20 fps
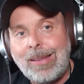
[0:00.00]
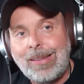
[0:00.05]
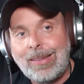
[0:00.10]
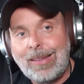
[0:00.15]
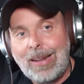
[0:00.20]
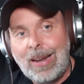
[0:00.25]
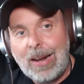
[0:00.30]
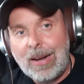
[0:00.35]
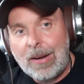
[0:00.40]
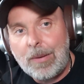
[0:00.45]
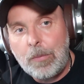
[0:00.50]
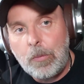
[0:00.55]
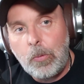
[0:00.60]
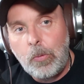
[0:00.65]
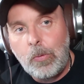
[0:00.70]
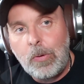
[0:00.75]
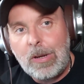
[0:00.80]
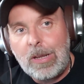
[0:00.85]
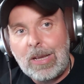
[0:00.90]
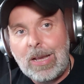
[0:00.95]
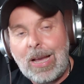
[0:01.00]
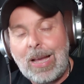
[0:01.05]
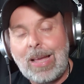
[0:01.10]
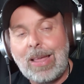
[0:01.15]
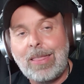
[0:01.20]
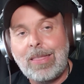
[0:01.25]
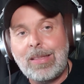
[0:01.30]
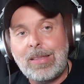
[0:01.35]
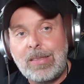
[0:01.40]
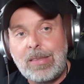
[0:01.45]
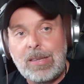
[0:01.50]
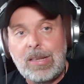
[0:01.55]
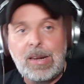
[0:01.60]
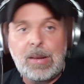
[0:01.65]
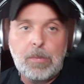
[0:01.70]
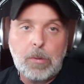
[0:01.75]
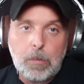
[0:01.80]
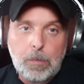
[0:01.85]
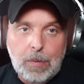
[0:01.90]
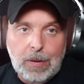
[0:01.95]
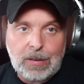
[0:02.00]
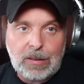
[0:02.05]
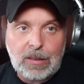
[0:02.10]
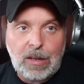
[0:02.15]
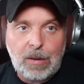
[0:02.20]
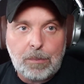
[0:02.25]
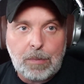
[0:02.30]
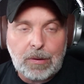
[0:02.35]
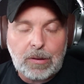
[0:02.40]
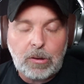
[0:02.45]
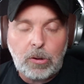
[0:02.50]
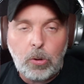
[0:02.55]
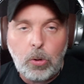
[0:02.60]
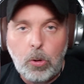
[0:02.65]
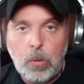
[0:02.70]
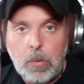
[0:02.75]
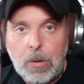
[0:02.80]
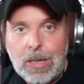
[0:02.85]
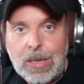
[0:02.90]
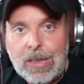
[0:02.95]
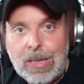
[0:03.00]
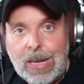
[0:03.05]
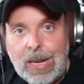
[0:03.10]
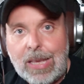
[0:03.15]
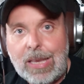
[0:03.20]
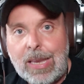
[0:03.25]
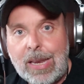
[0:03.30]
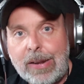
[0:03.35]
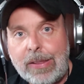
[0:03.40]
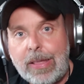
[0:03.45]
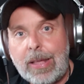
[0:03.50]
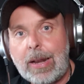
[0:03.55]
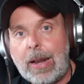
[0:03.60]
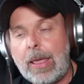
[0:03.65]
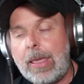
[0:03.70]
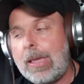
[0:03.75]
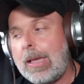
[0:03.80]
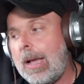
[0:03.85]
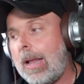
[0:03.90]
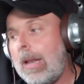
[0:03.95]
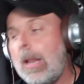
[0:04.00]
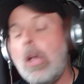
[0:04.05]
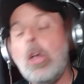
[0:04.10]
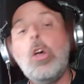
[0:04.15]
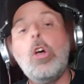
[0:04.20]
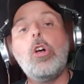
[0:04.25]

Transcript: de la República de Chile por parte del Partido Comunista y la Izquierda Radical.